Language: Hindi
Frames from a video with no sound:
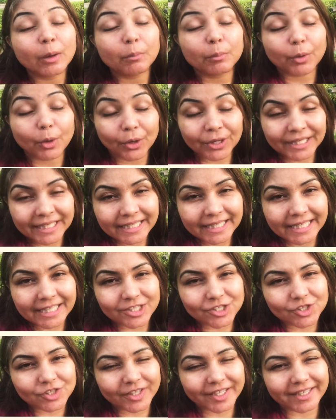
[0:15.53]
प्रोटीन
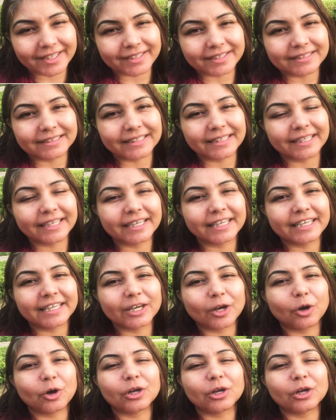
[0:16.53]
एक्स्ट्रा रखते हैं